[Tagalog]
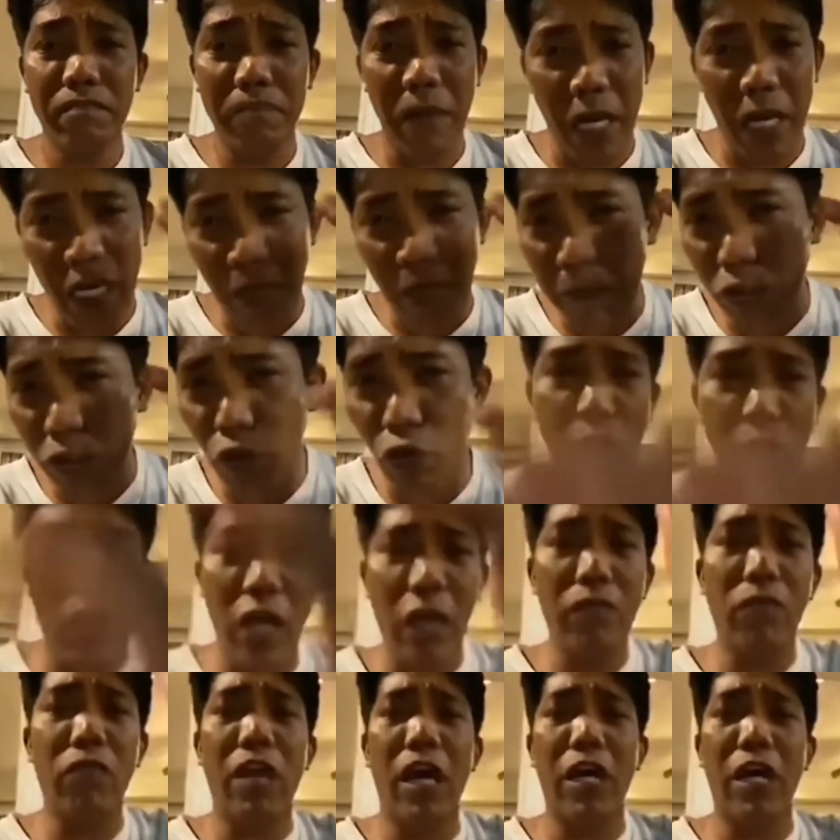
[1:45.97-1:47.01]
Para
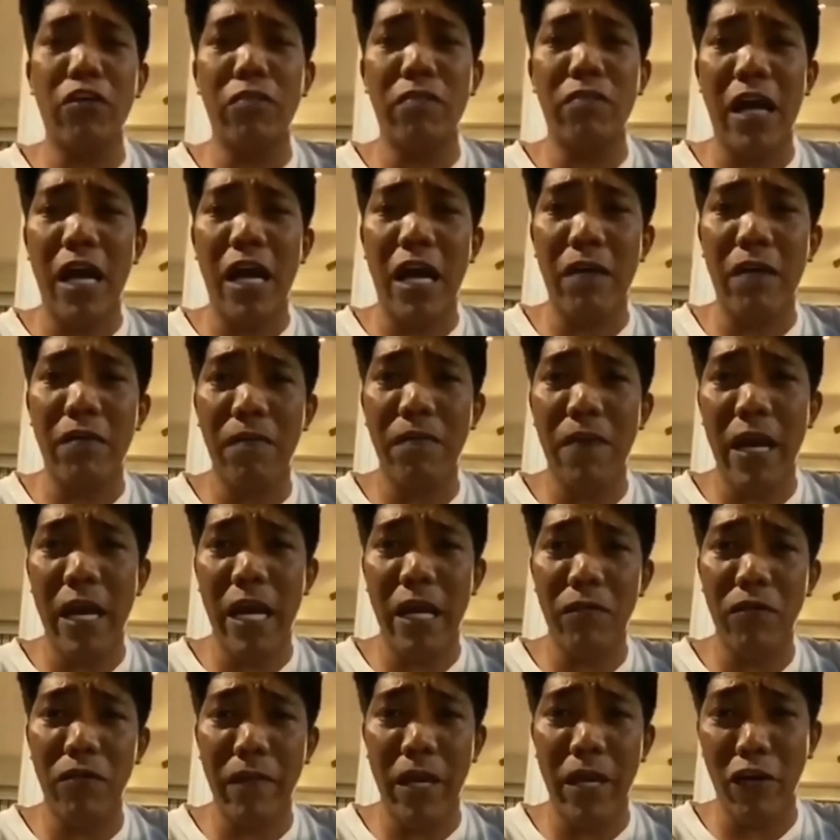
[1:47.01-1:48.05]
matulungan mo lang yung mga
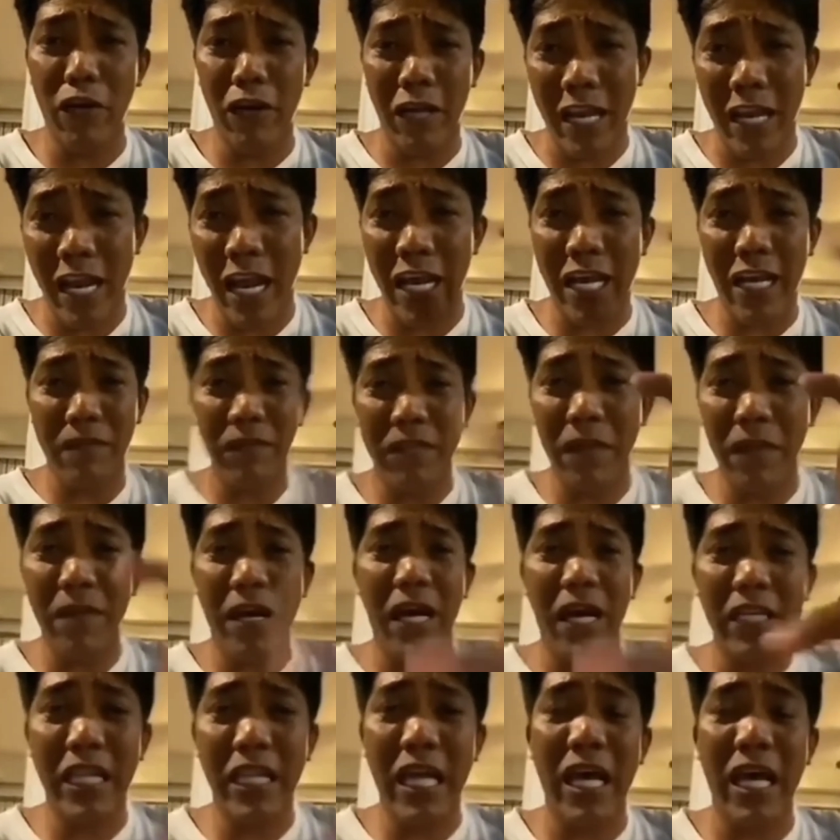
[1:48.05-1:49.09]
kababayan mo, Mayor.
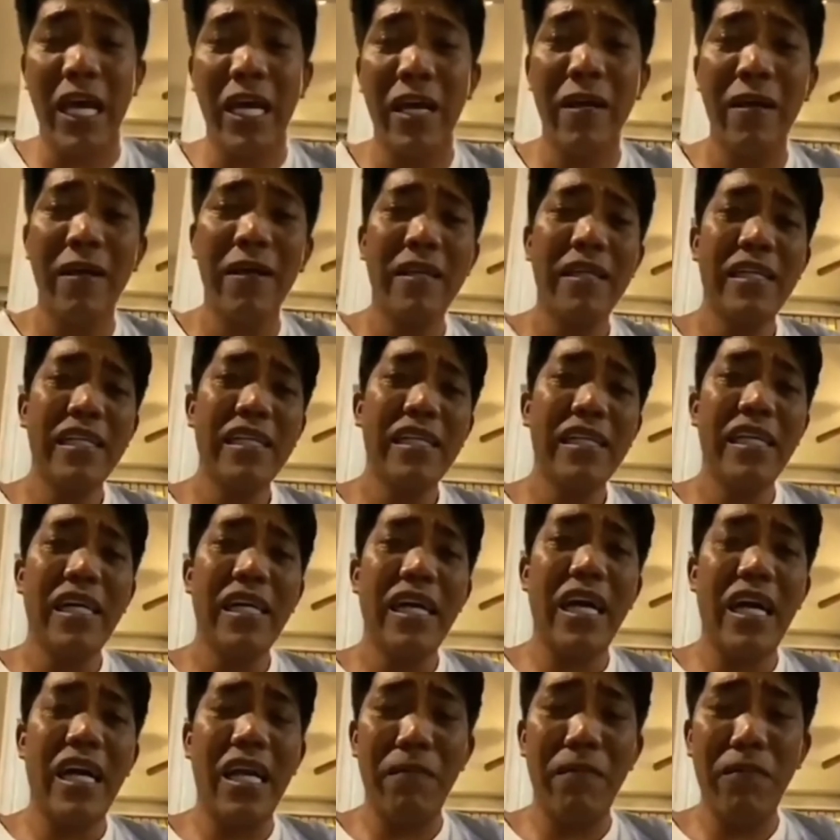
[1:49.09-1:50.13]
Nararamdaman kita.
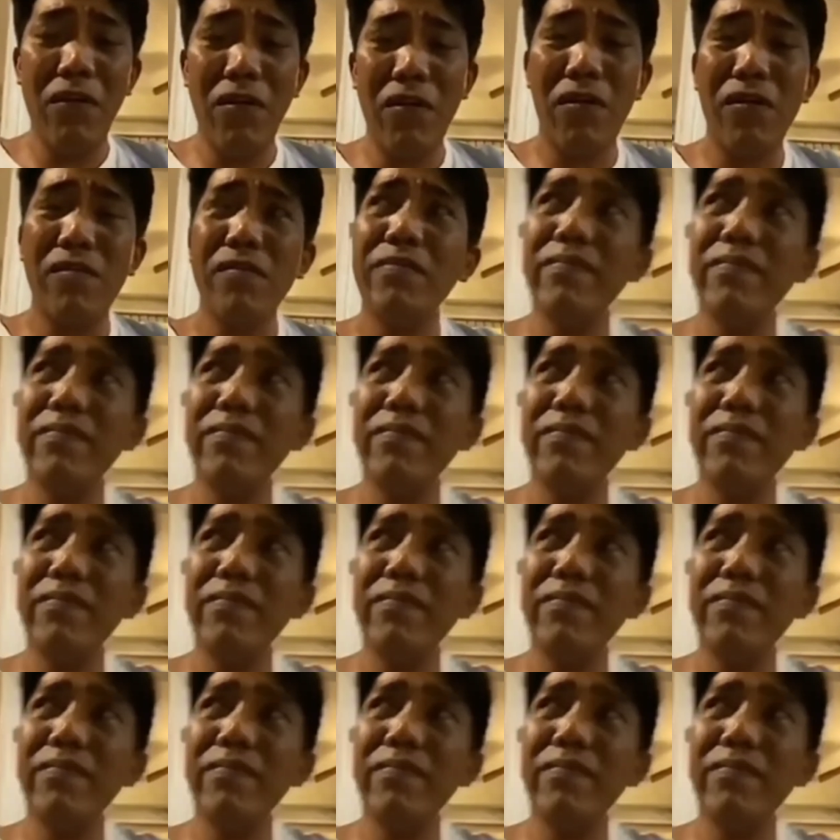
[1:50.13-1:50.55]
Alam mo,